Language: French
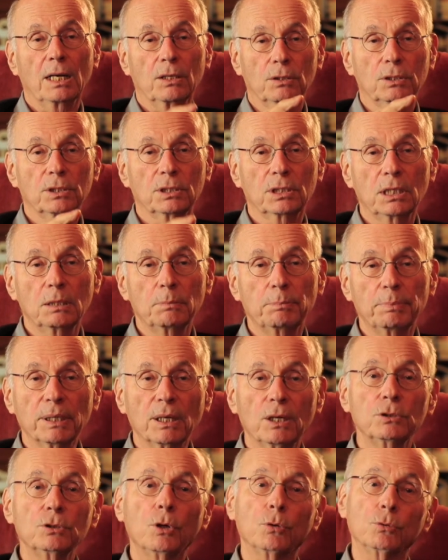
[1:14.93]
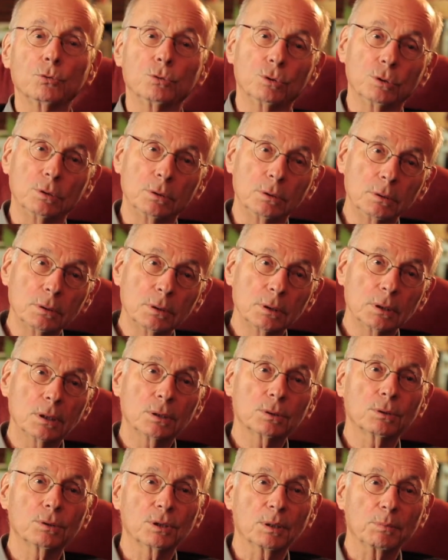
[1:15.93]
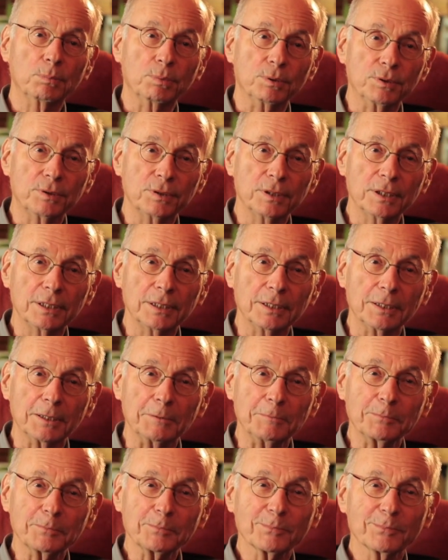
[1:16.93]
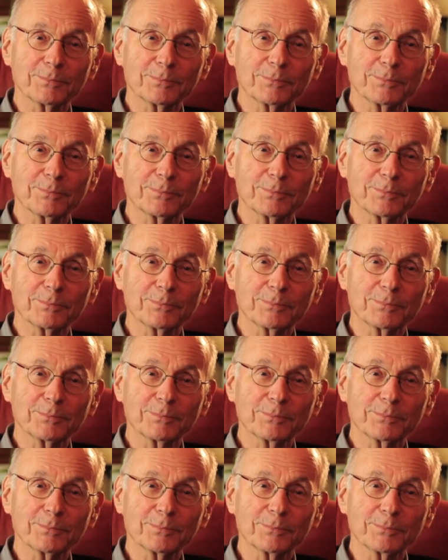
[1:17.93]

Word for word: Alors si elle perd un an ou deux, qu'est-ce que ça peut faire